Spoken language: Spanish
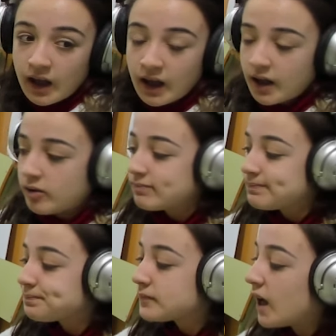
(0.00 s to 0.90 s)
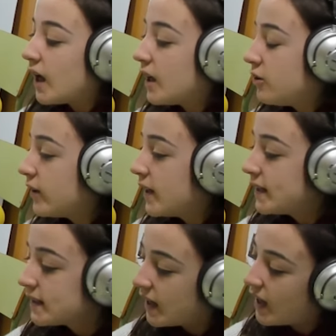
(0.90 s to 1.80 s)
Eh, esto
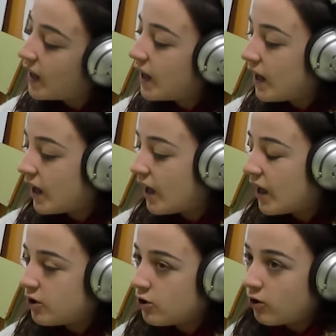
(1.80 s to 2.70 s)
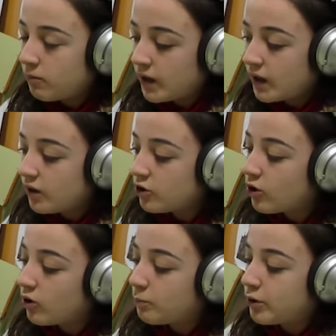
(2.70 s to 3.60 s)
es que el noble
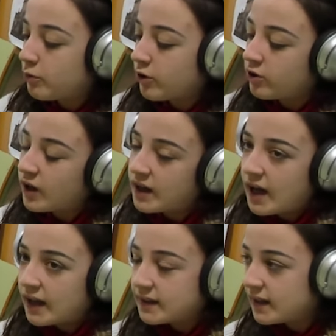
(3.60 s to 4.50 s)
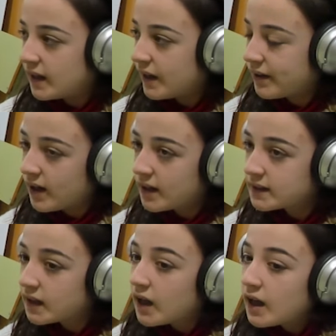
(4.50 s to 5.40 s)
nos proporcionará tierras